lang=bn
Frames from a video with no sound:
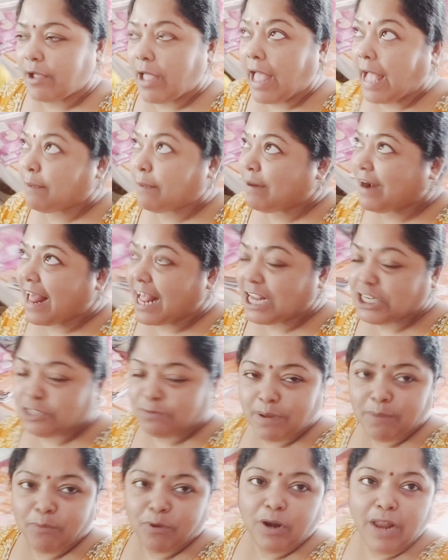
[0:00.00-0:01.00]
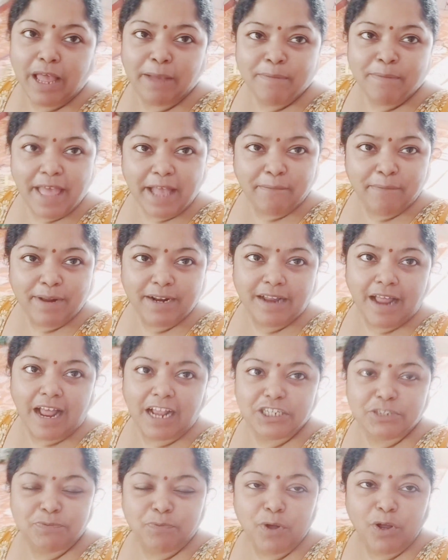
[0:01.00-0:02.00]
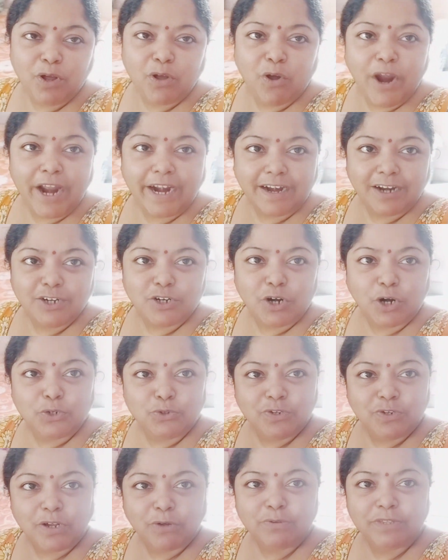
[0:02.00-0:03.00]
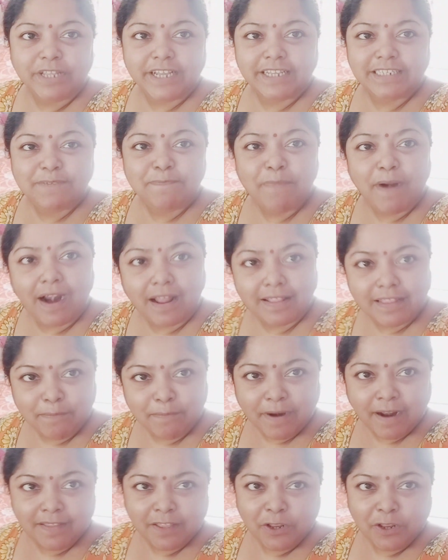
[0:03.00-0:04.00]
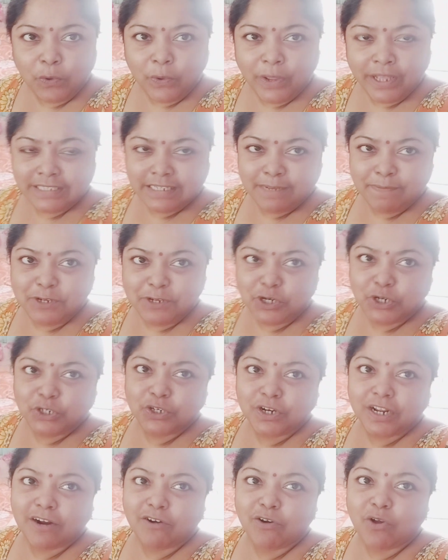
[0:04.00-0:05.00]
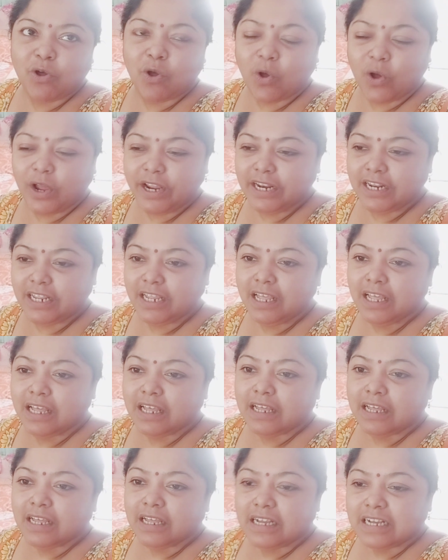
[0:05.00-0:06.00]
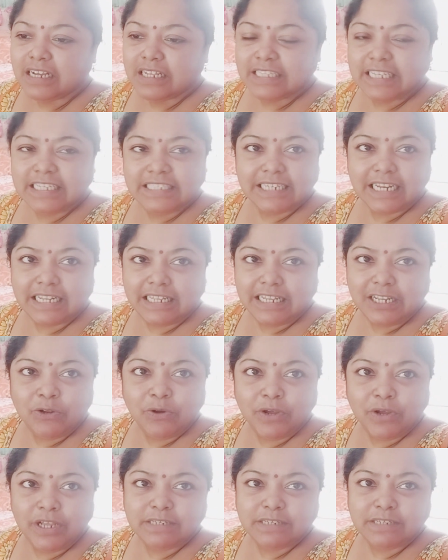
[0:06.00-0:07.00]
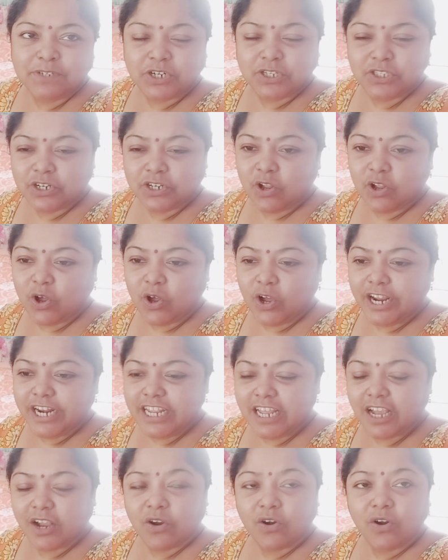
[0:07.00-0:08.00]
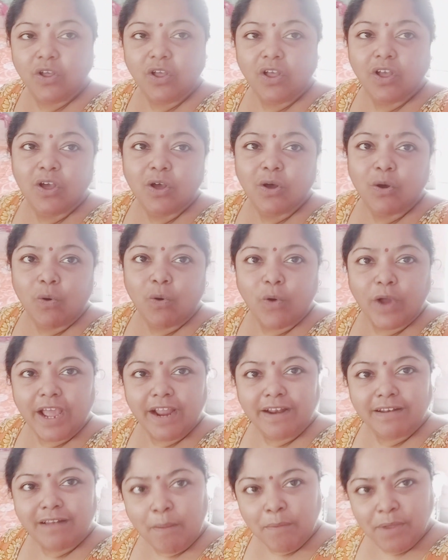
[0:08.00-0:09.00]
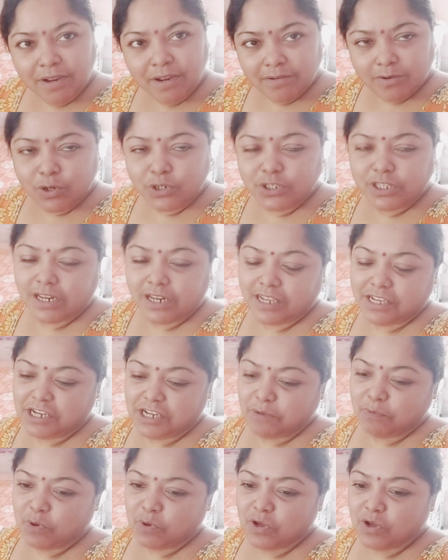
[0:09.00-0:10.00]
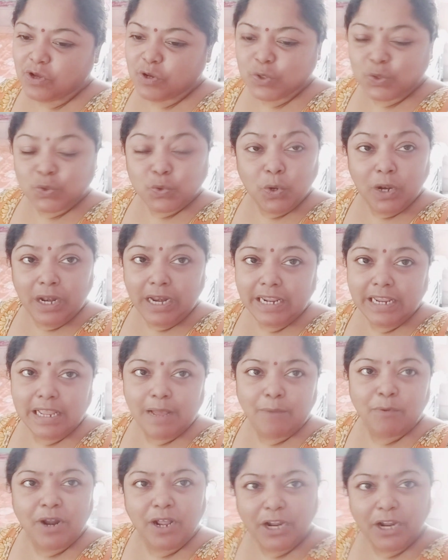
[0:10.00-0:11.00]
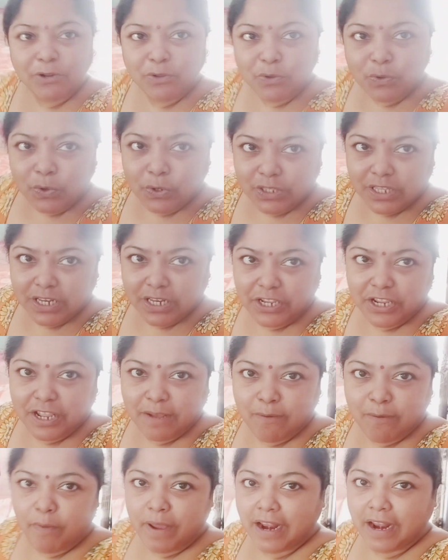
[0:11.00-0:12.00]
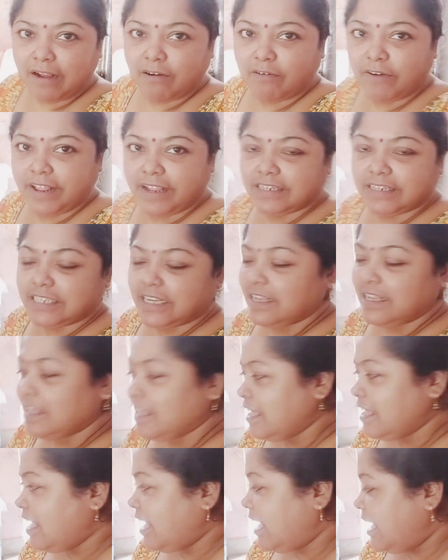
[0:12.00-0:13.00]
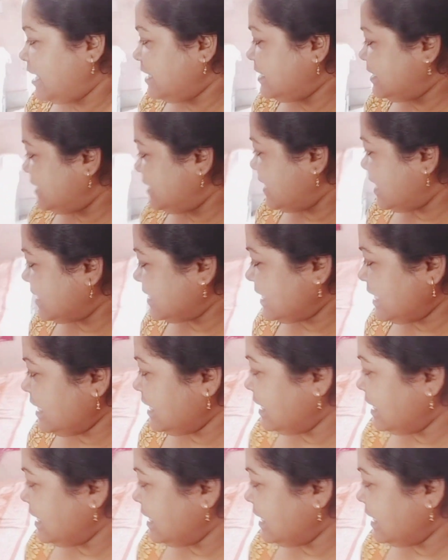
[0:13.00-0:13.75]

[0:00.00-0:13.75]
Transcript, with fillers: একবার আসবে বললে আমি একবার আসবো কয়েকটা সরস্বতী ঠাকুর দেখছি পাড়াতে পাড়াতে রয়েছে বিসর্জন এখনও হয়নি তিন চার দিন হয়েছে বিসর্জন হয়নি এখনও ওকে একটু আমি ঘুরতে নিয়ে যাব স্কুল নিয়ে যাব না কিন্তু ঘুরতে নিয়ে যাব বেলা করে এসে আর ঠিক আছে